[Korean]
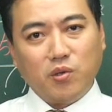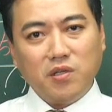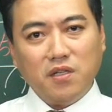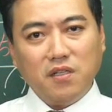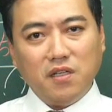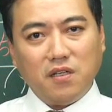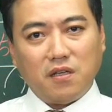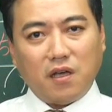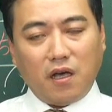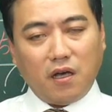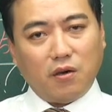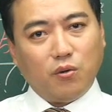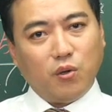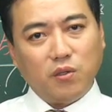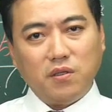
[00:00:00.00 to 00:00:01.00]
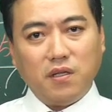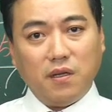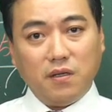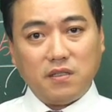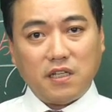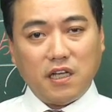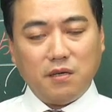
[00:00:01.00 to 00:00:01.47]
본인이 아,
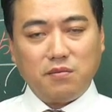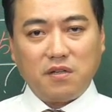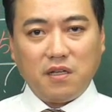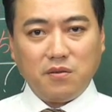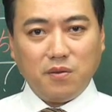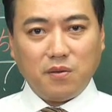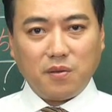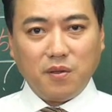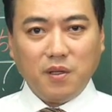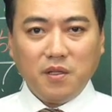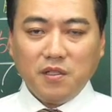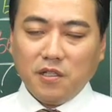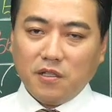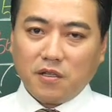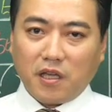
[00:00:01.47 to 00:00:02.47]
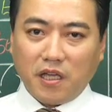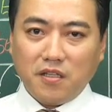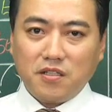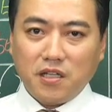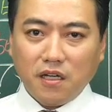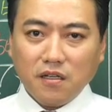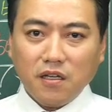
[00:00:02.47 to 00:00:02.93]
호텔 사업을 해도
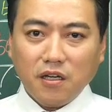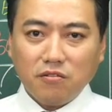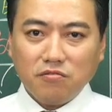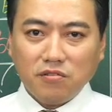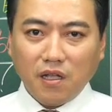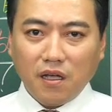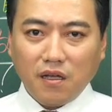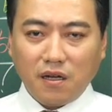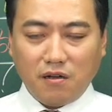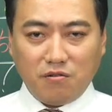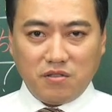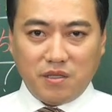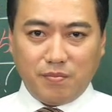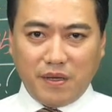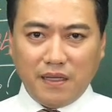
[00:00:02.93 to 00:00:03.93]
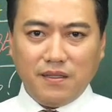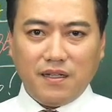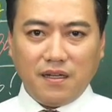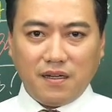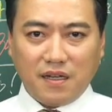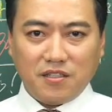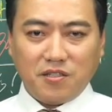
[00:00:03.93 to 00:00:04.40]
괜찮겠구나라고 이제
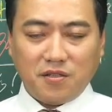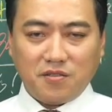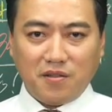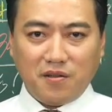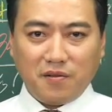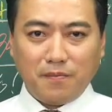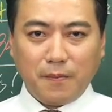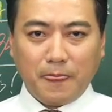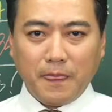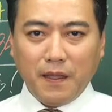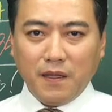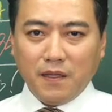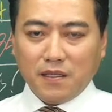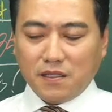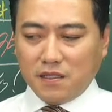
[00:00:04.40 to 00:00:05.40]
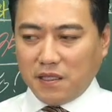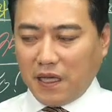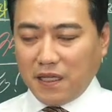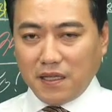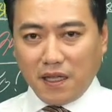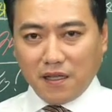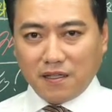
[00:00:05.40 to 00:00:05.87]
판단하셔서 그
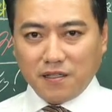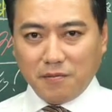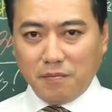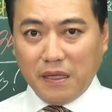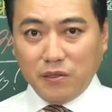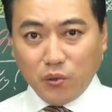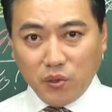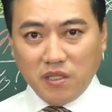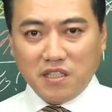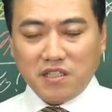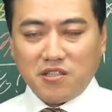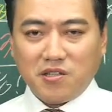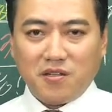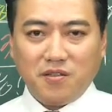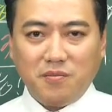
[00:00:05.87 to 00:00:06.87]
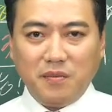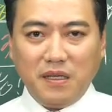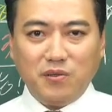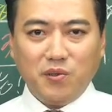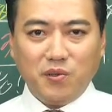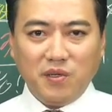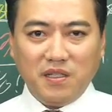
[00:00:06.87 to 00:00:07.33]
해당 매도인이죠.
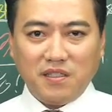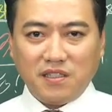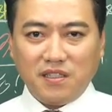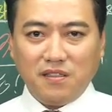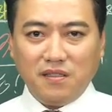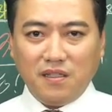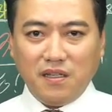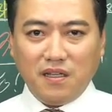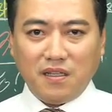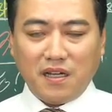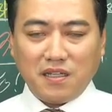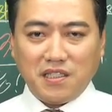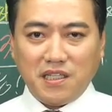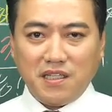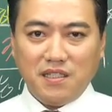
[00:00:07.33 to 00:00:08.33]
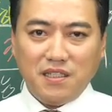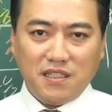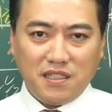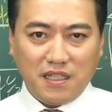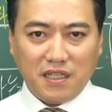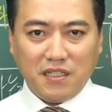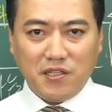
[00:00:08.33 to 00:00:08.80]
매도인 그때 당시에는
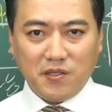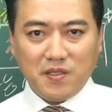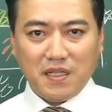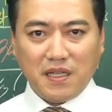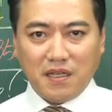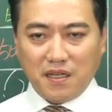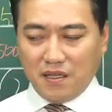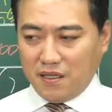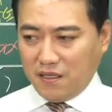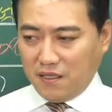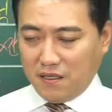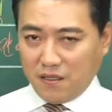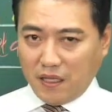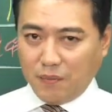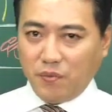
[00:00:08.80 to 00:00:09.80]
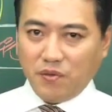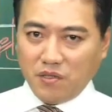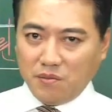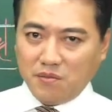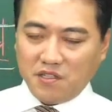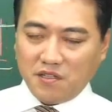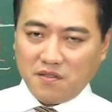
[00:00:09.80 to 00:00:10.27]
이제 여자 어,
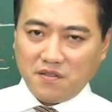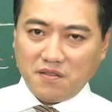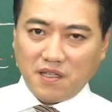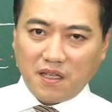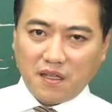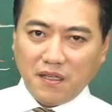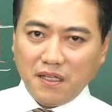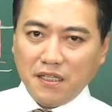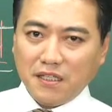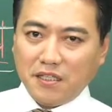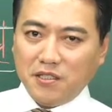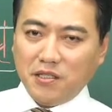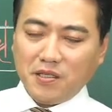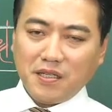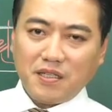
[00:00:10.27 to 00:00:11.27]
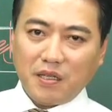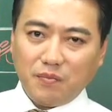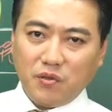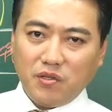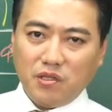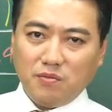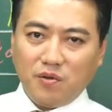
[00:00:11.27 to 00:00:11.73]
대표님이셨는데 그 여자
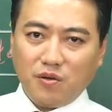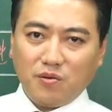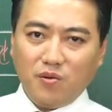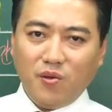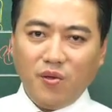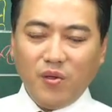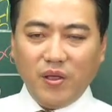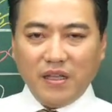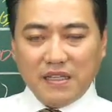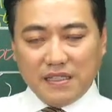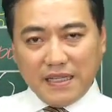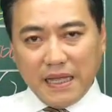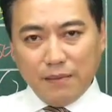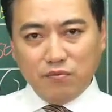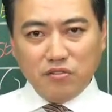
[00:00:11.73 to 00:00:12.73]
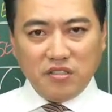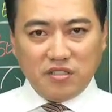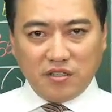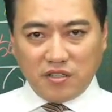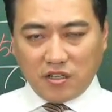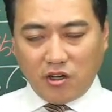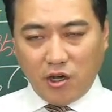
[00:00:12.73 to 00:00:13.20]
대표님하고 세
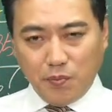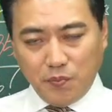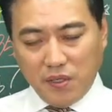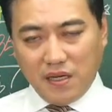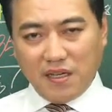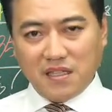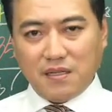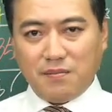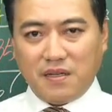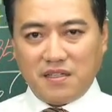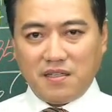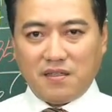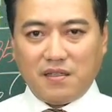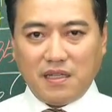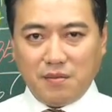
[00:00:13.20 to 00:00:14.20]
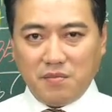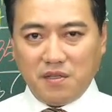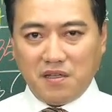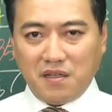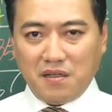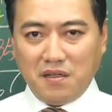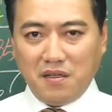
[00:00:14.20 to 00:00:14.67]
분이서 이제 커피를 한잔
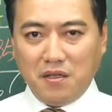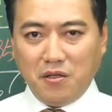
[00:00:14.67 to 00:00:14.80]
마셨답니다.